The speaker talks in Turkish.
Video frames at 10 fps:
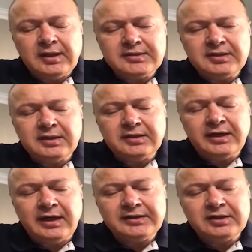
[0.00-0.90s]
Aslında
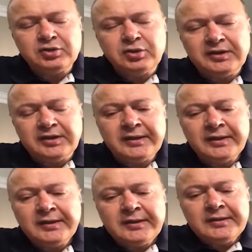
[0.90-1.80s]
rahatlık şurada.
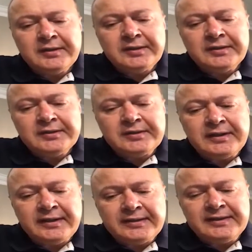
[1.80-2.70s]
Ee,
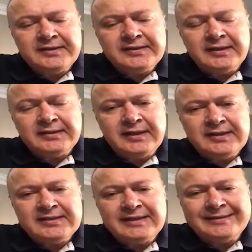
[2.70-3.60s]
Karadeniz'de
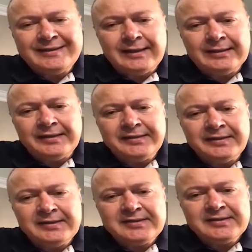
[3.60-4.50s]
deniz yetki
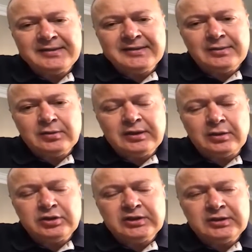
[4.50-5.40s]
alanları
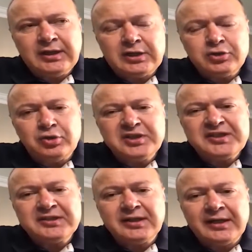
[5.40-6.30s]
da yıllarca
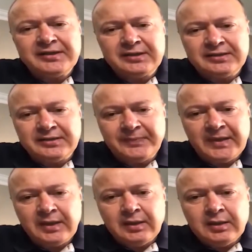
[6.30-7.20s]
önce sınırlandırıldı.
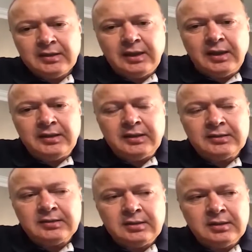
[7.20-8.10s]

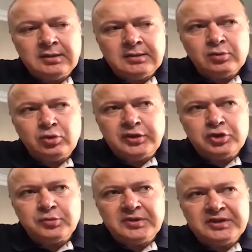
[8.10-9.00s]
Yani e,
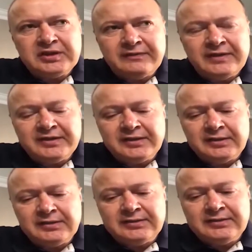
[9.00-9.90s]
Türkiye Cumhuriyeti
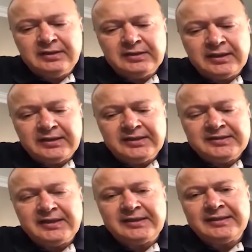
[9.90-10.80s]
Devleti'nin
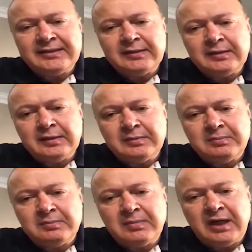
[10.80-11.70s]
Karadeniz'deki e,
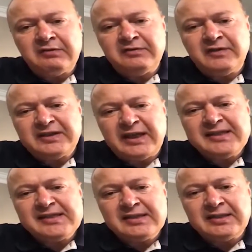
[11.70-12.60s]
mavi vatan
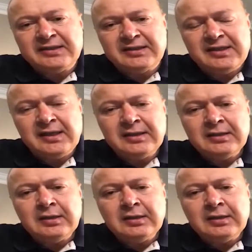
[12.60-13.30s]
sınırları